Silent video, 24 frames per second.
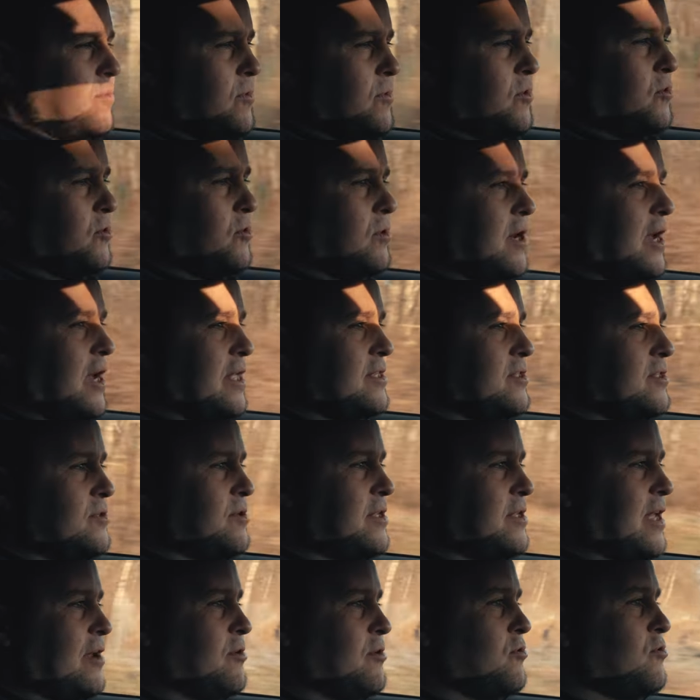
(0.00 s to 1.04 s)
Du kannst
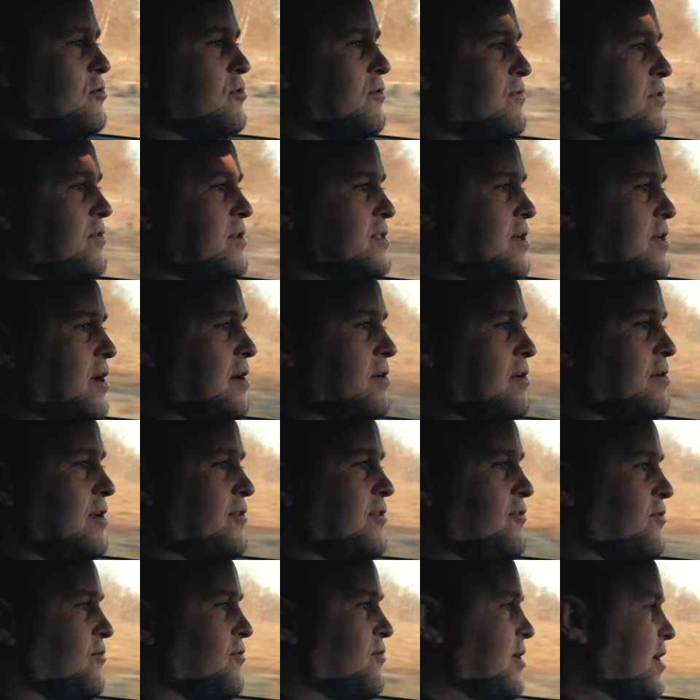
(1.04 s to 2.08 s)
dort anrufen und sagen, du
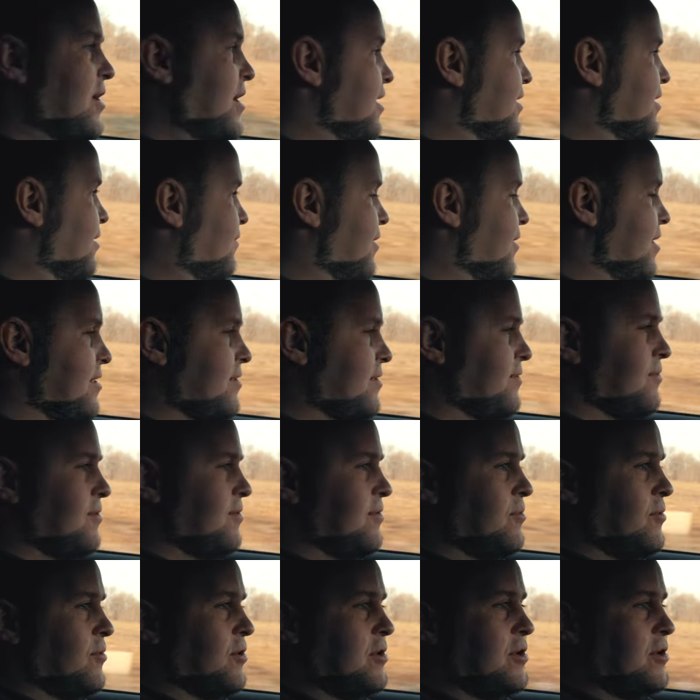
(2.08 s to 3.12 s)
hast so viel Geld der Welt,
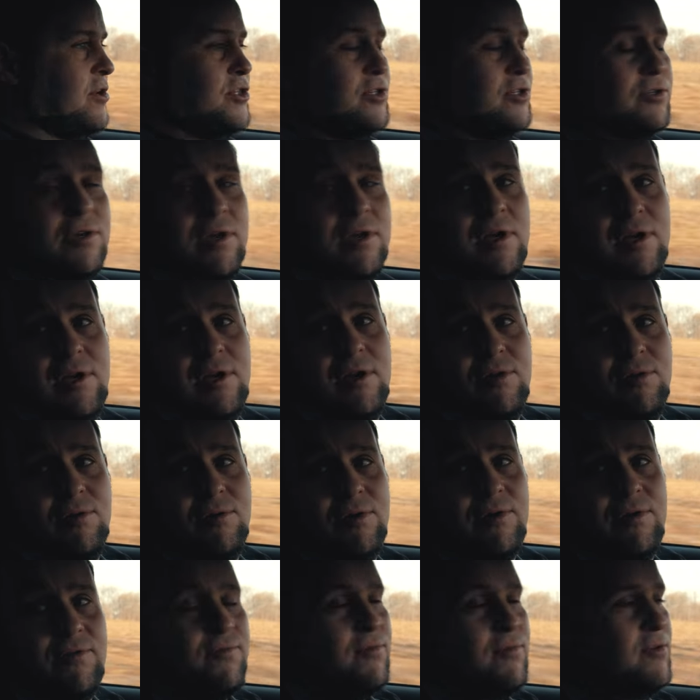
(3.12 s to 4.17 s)
wie möglich
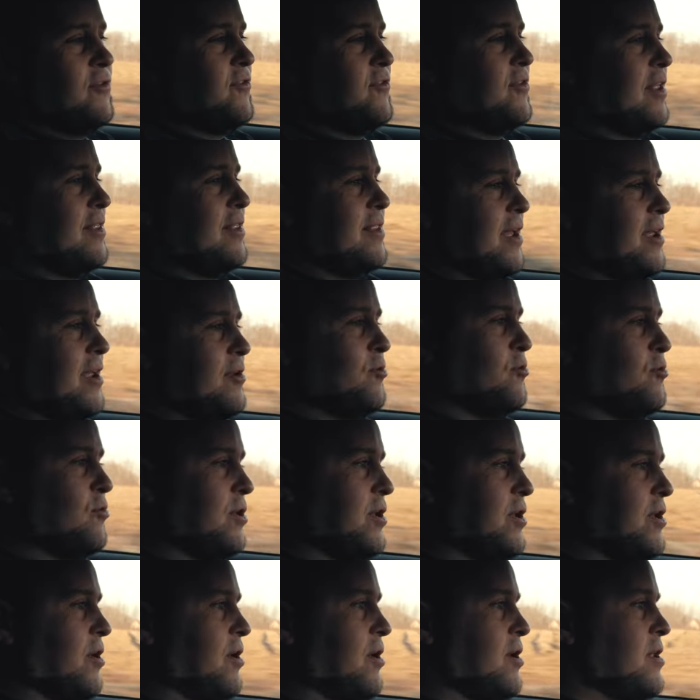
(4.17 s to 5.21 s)
und willst an dein
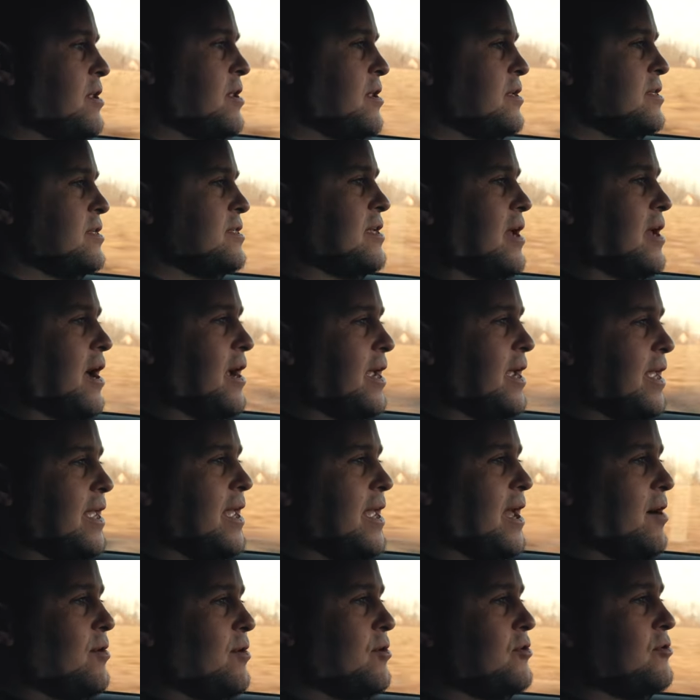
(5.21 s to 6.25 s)
originales
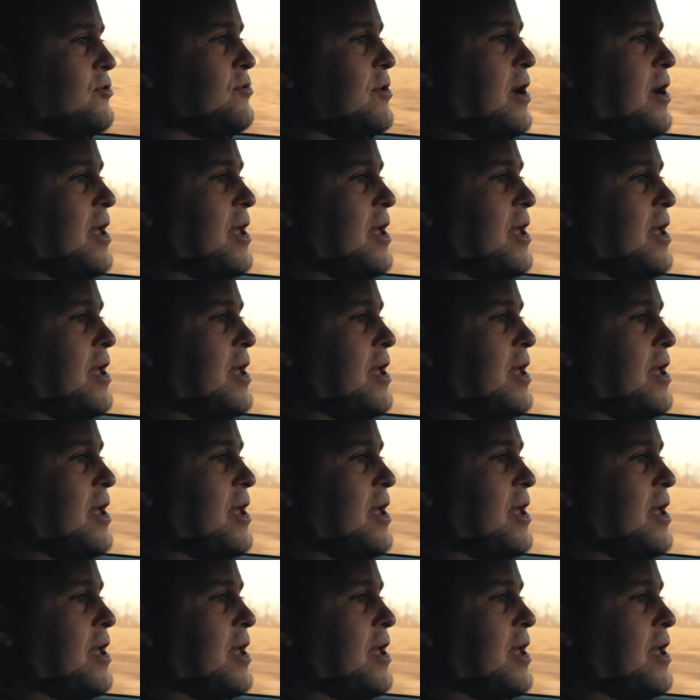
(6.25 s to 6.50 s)
AG-Auto